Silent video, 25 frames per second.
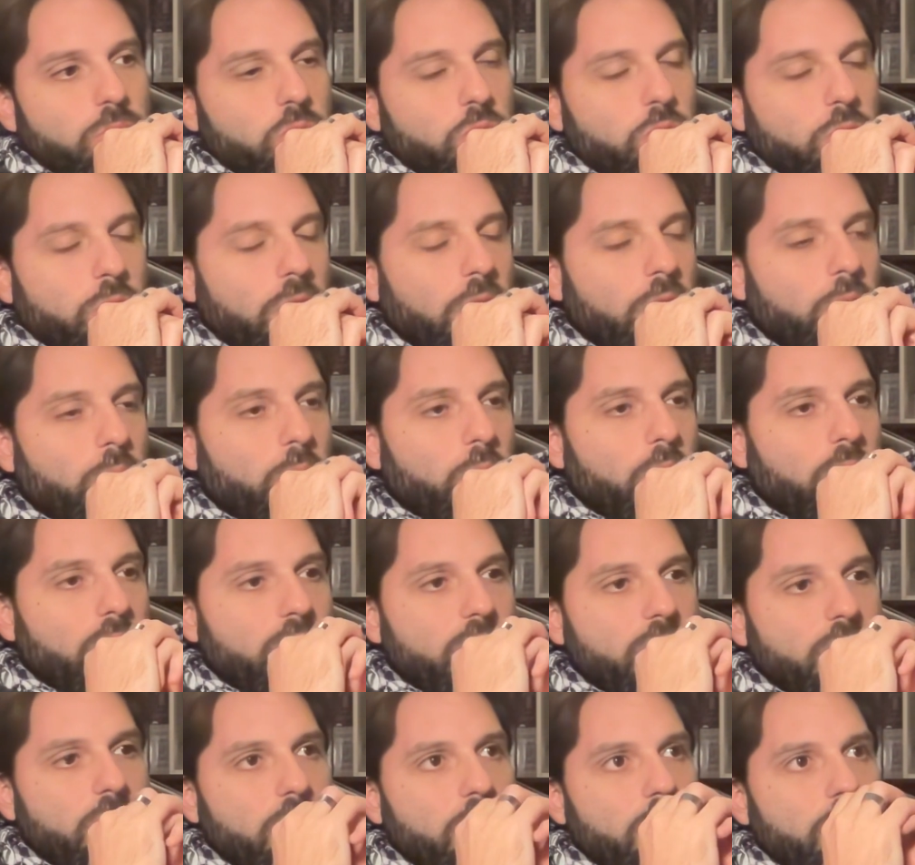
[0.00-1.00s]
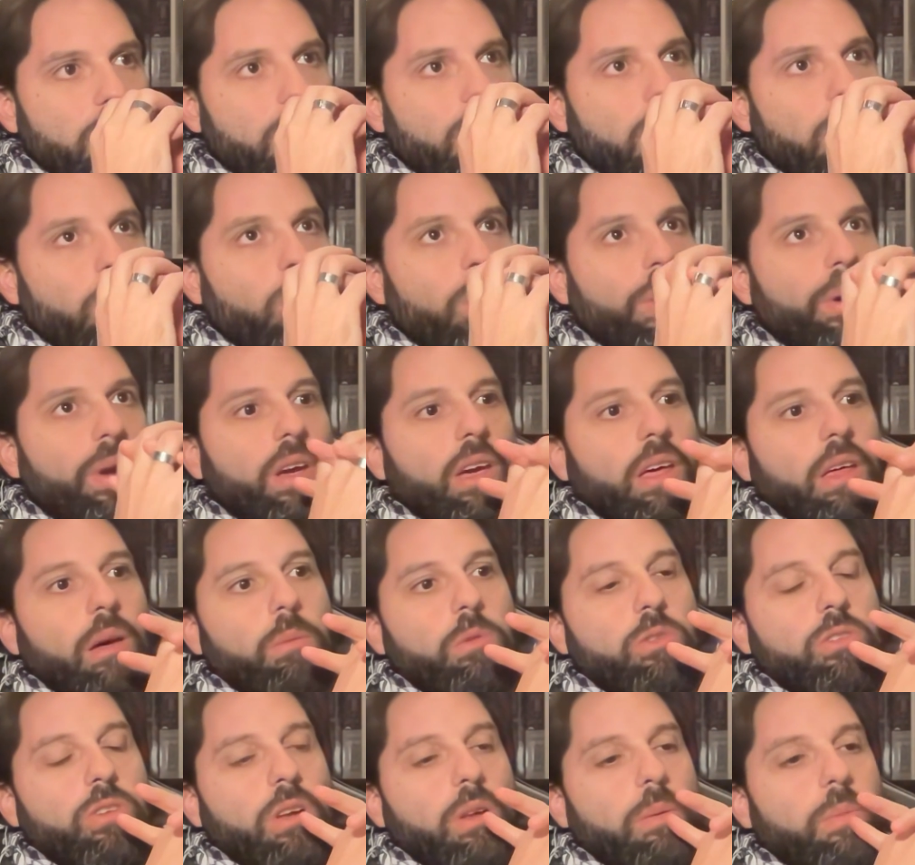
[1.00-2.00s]
Yo calculo que si, el jueves
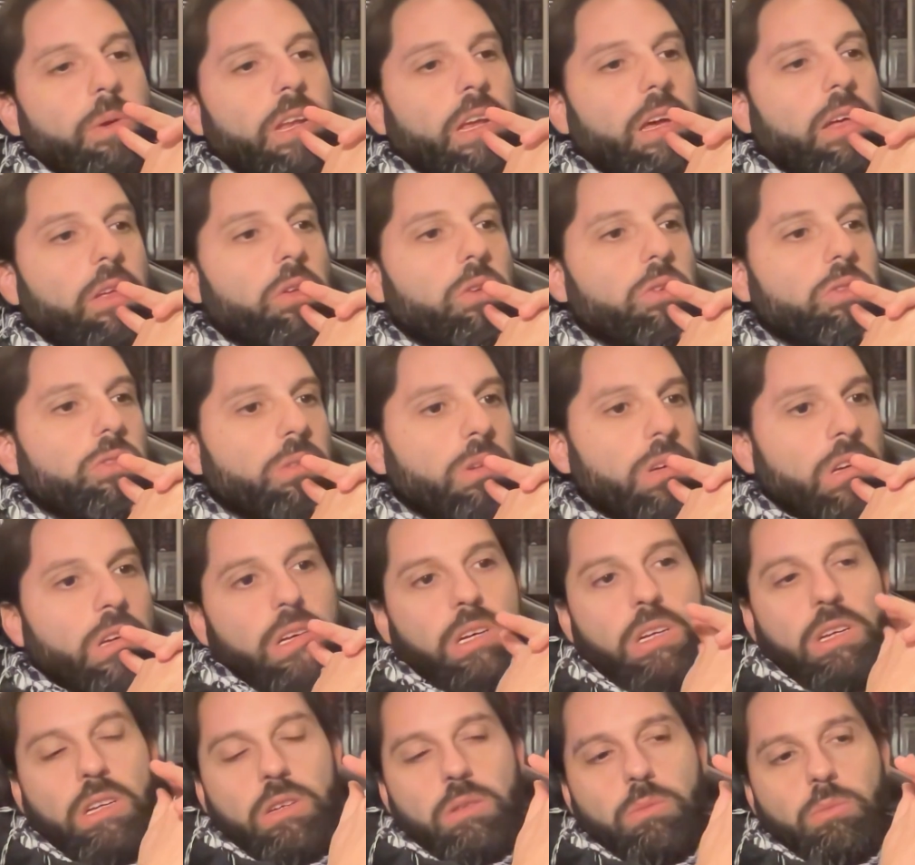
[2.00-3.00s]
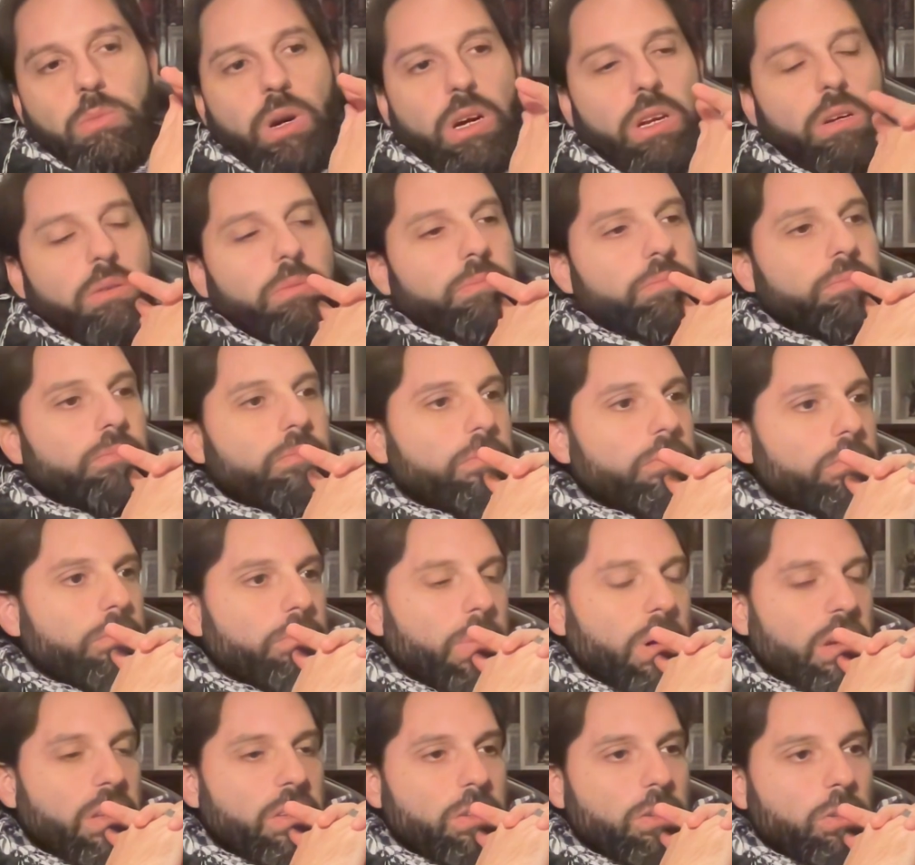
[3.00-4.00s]
quedamos eliminados, bueno,
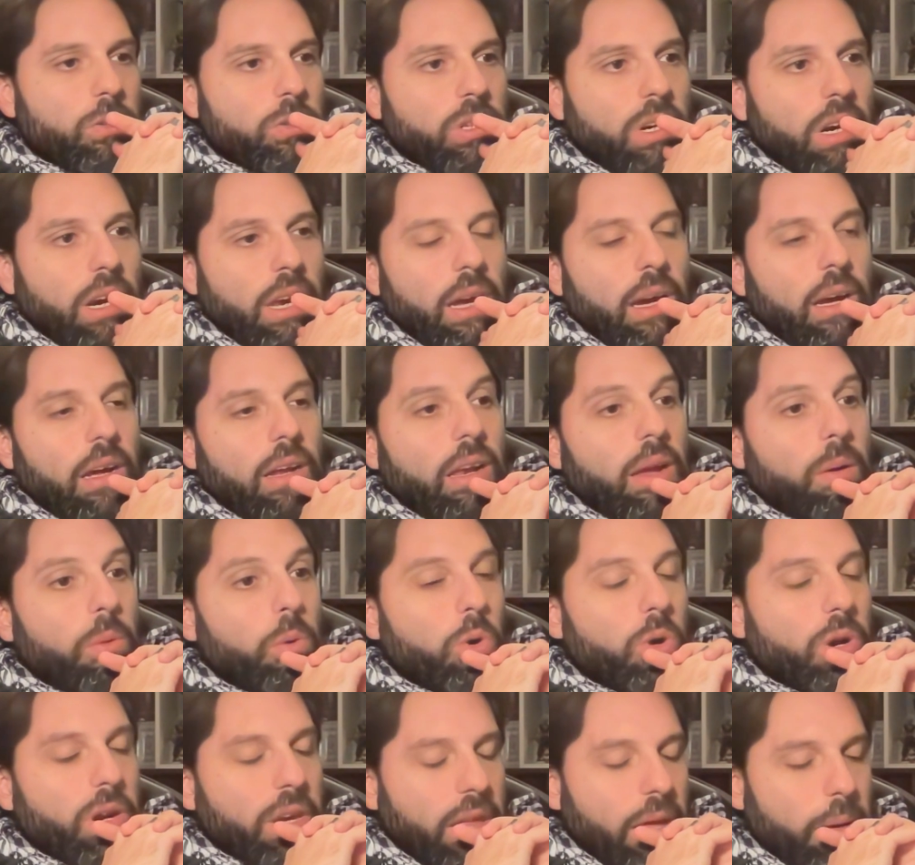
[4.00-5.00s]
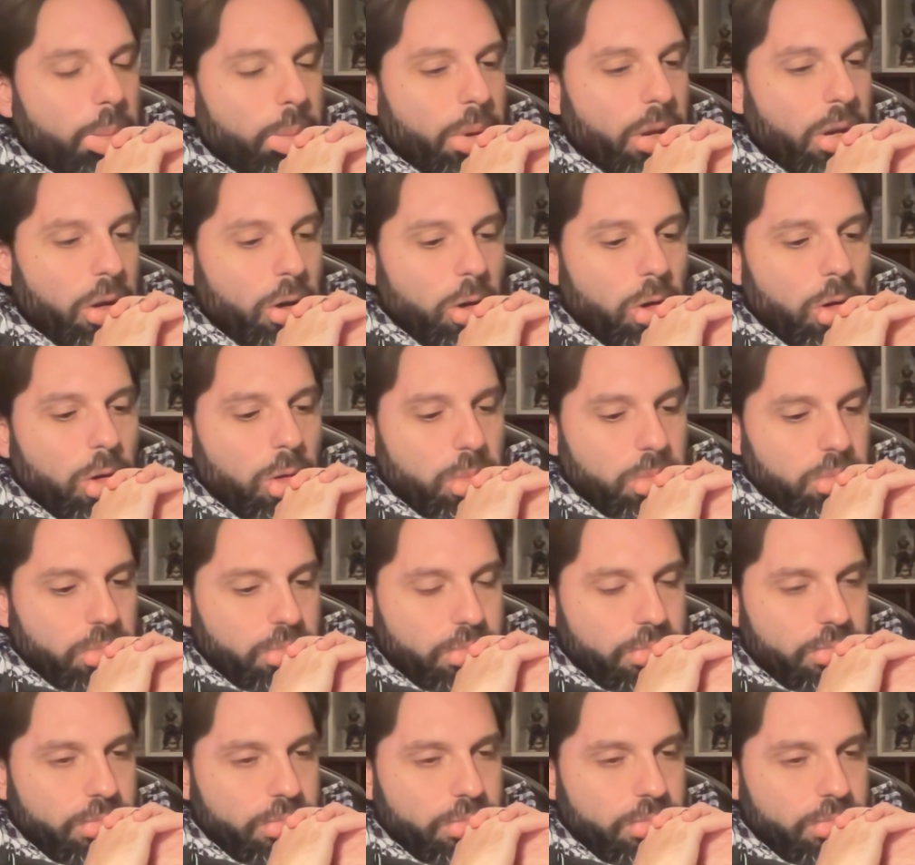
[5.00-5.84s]
va a ser otra la búsqueda, pero